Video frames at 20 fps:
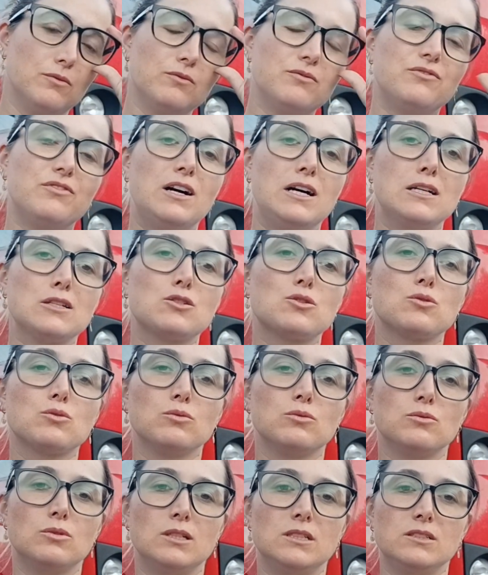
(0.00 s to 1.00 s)

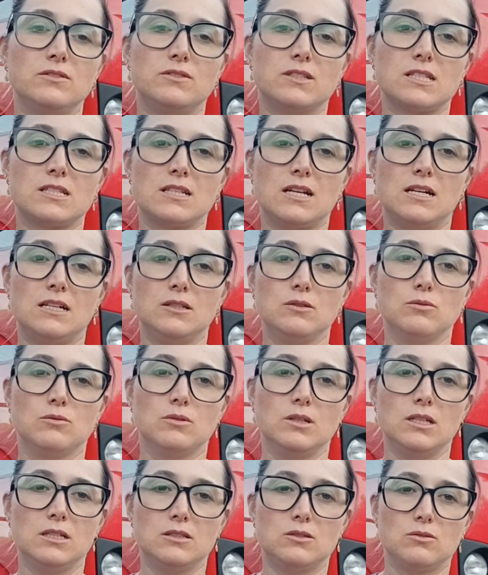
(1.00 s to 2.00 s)
faço
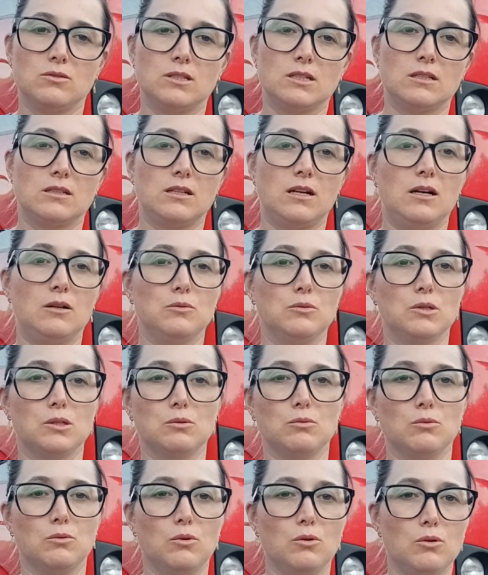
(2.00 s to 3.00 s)
aniversário entre o Natal e o
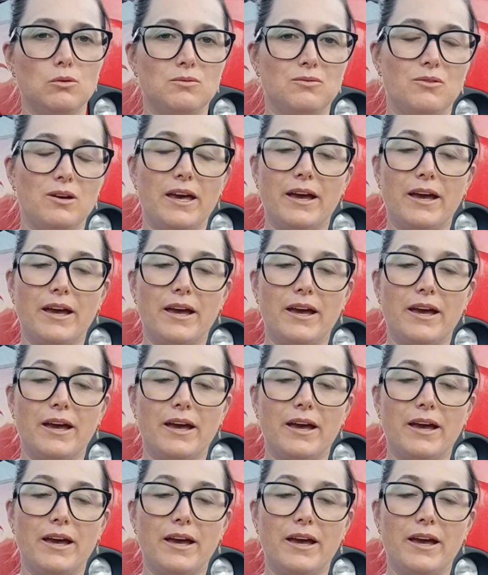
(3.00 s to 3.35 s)
Ano Novo,